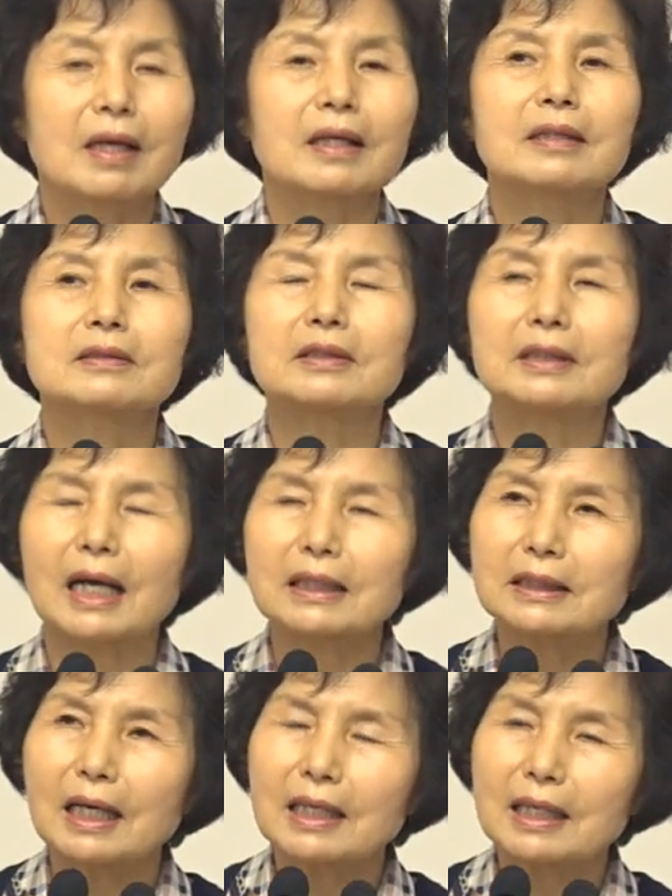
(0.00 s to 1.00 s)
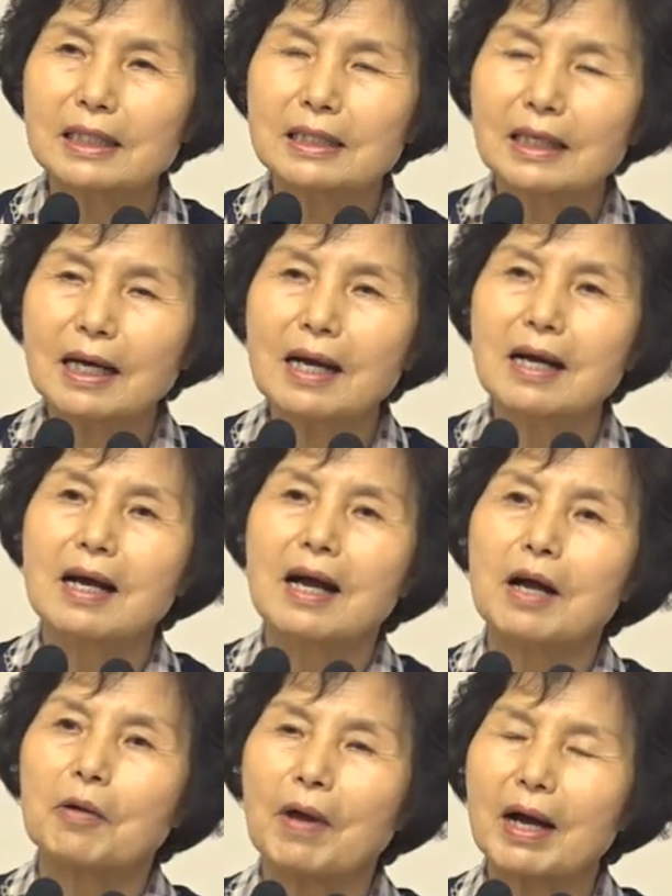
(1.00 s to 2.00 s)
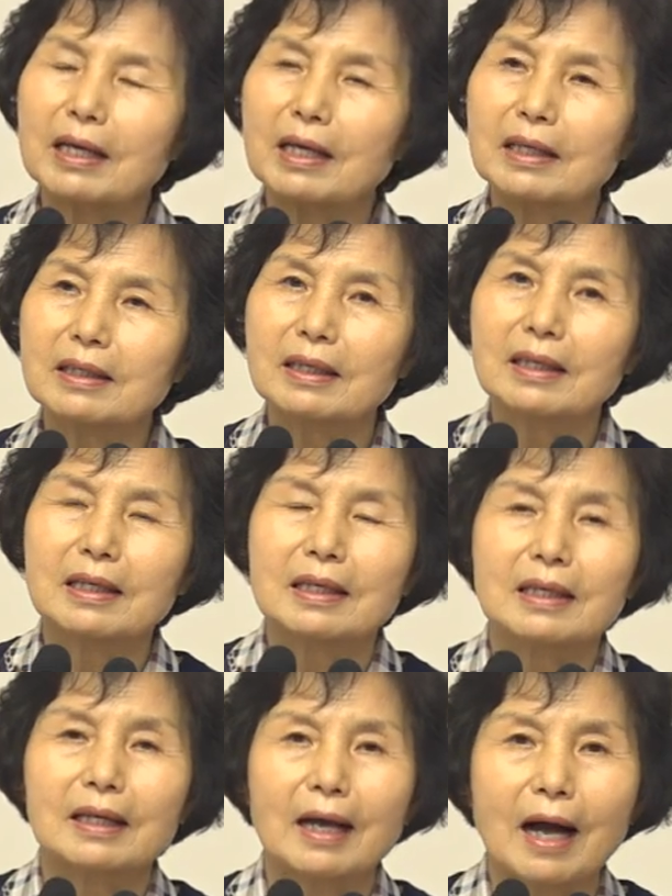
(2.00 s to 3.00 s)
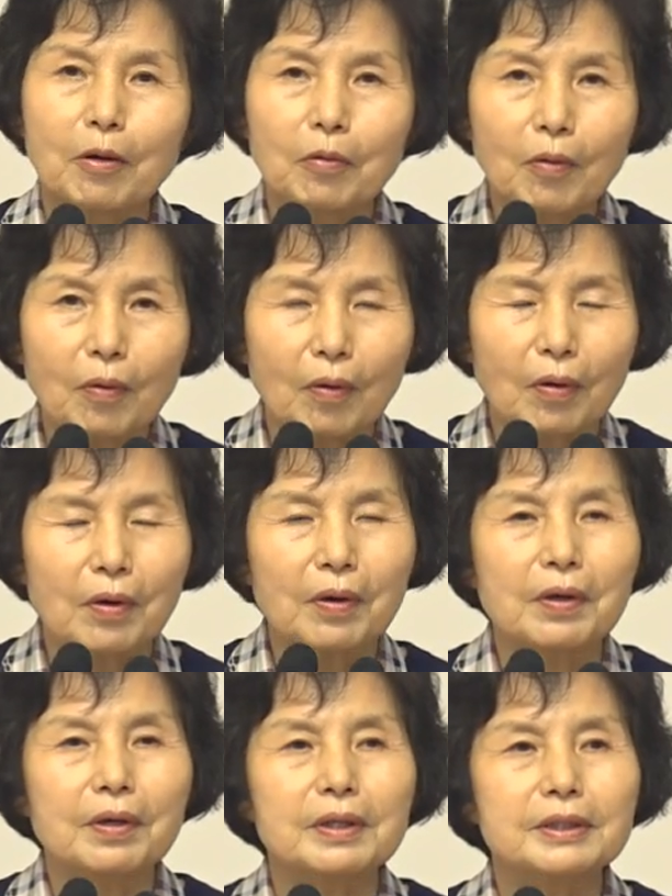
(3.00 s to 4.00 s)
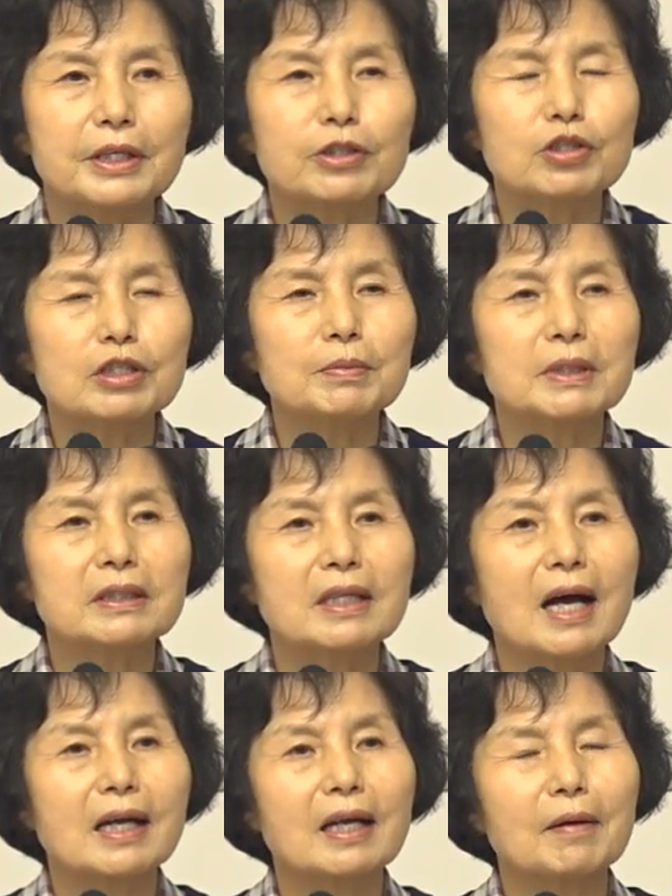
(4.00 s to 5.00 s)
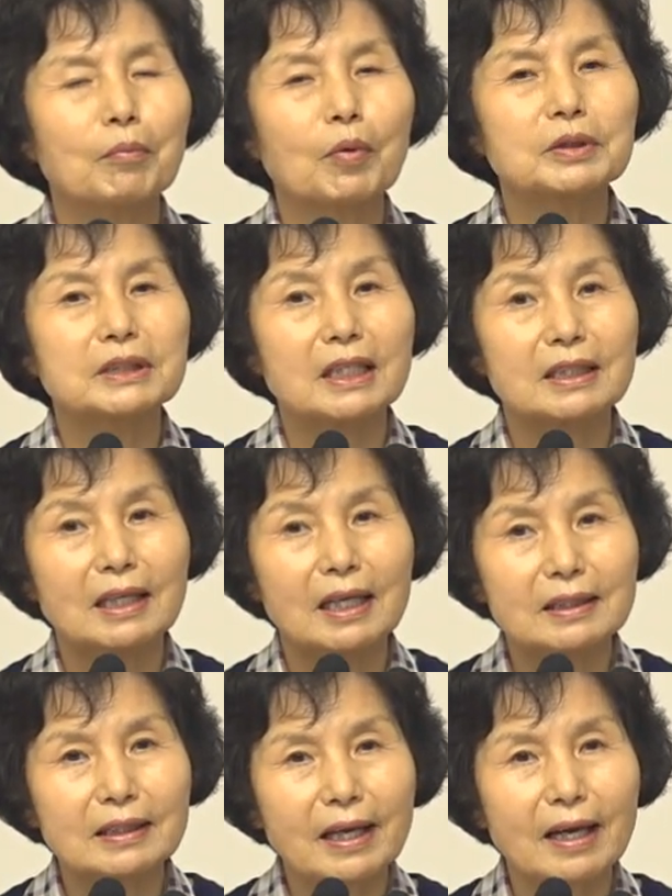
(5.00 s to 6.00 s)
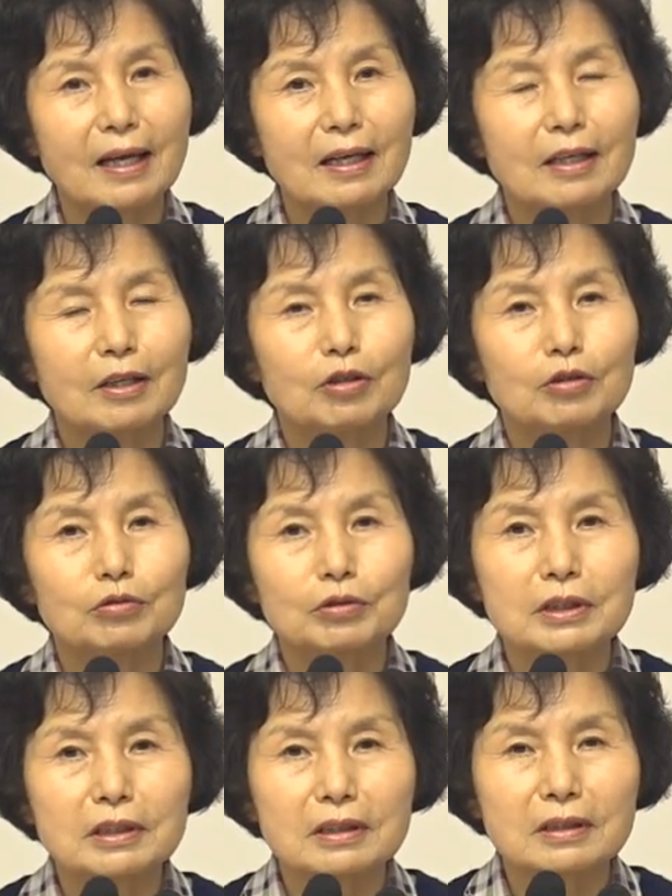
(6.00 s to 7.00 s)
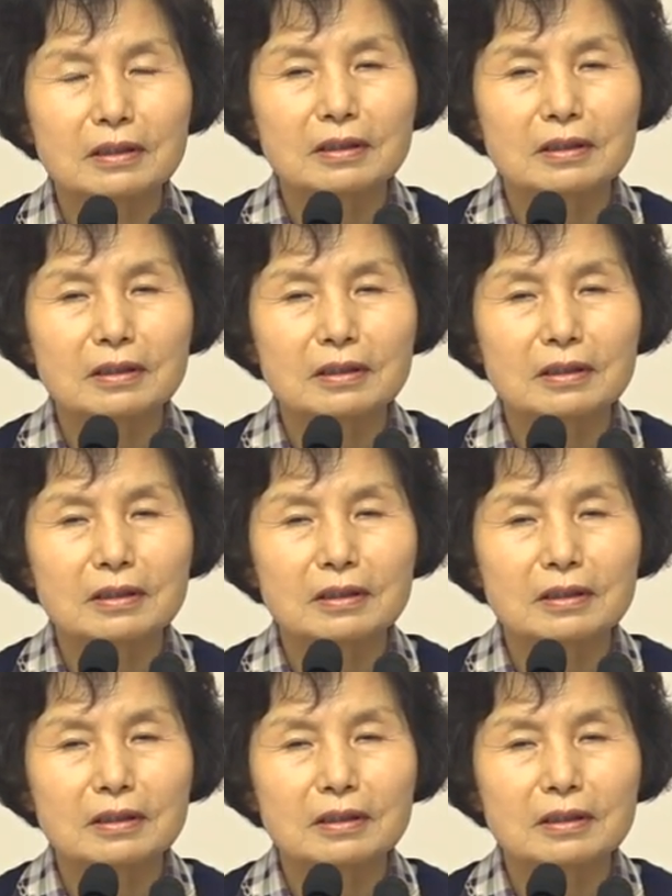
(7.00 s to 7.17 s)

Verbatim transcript: 그래서 다시 하나님과 관계를 갖고 예수님을 내 안에 모시게 될때 우리는